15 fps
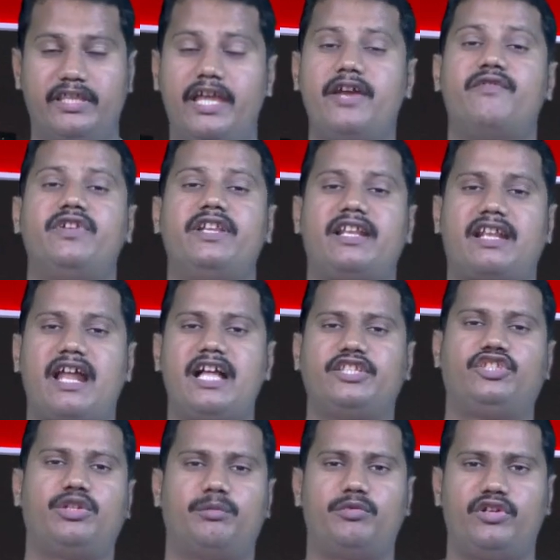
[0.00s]
దేవుని
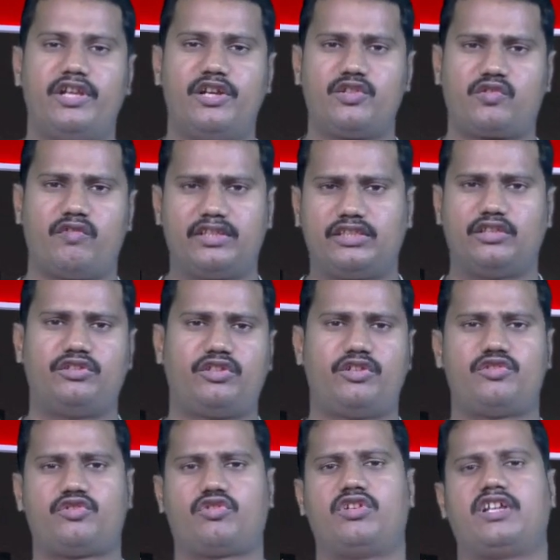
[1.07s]
రాజ్యమును నేను
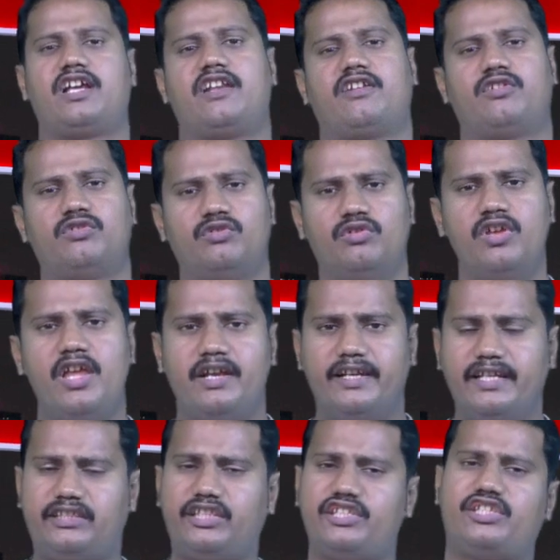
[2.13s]
స్వతంత్రించుకొనగలను
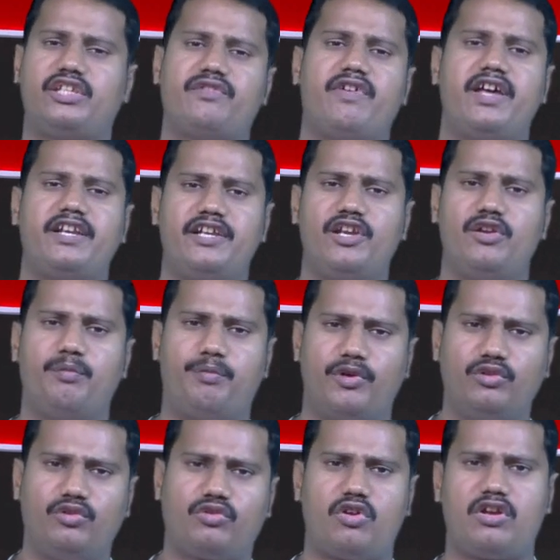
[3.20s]
నిత్య జీవాన్ని నేను
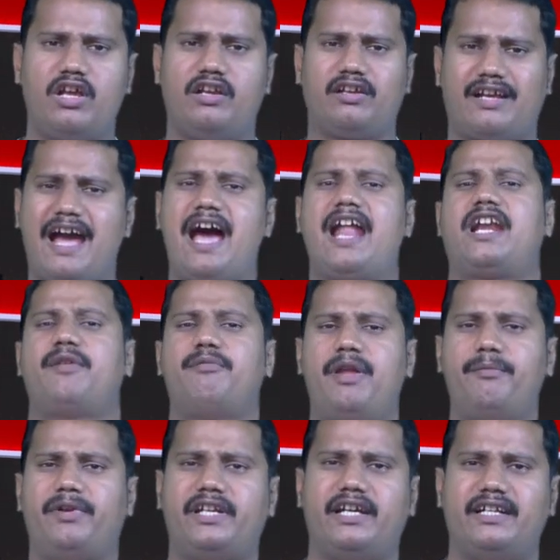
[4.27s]
పొందుకోగలను కారణం
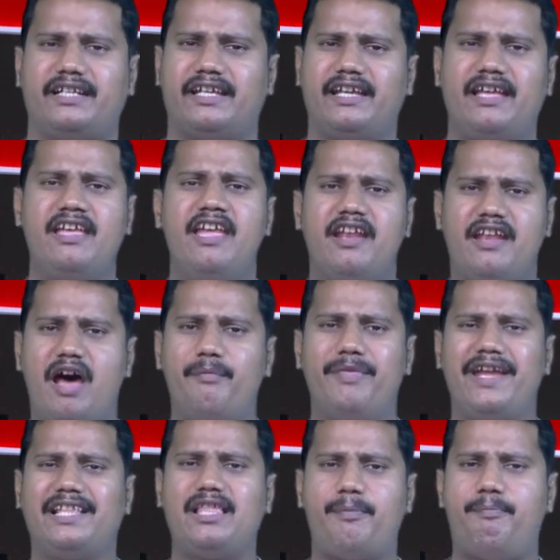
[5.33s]
ఏమిటంటే నా
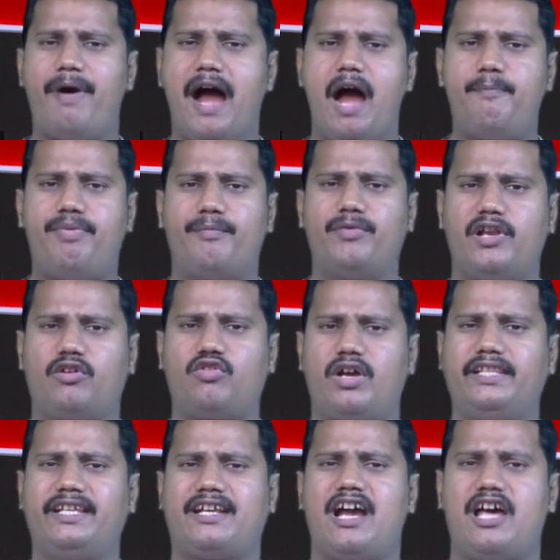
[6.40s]
మీద పాపమునకు
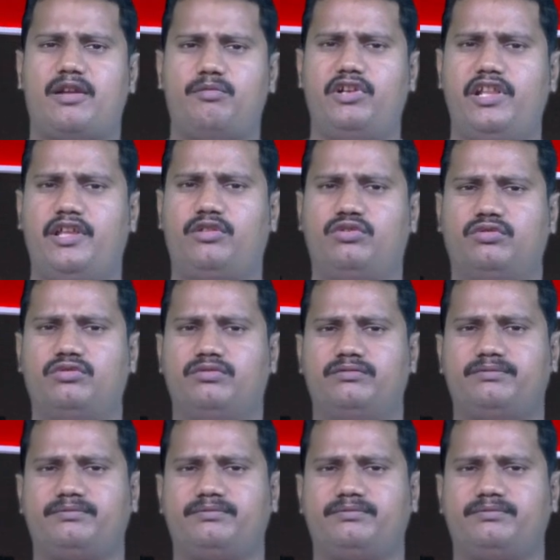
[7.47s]
అధికారం లేదు